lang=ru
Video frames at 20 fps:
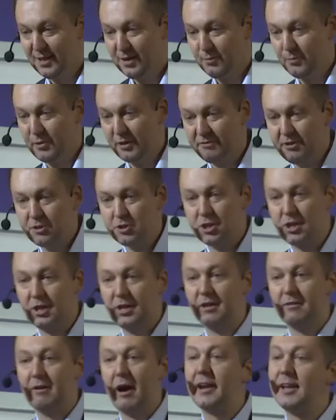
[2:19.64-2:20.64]
привычки
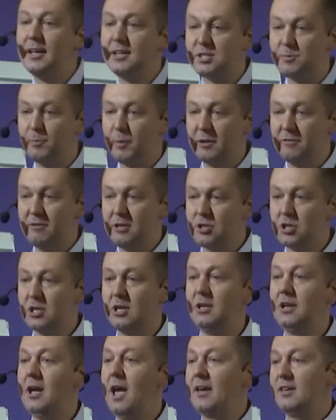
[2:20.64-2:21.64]
говорить, привычки
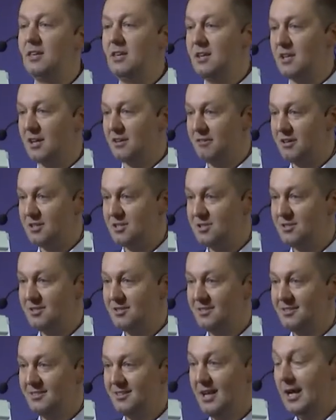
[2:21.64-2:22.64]
реагировать.
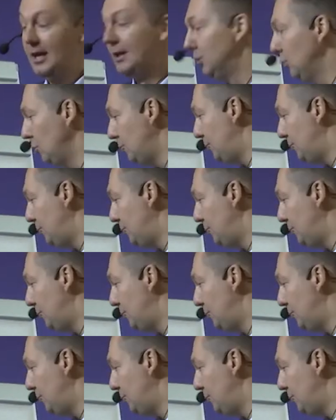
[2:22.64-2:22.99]
Ну,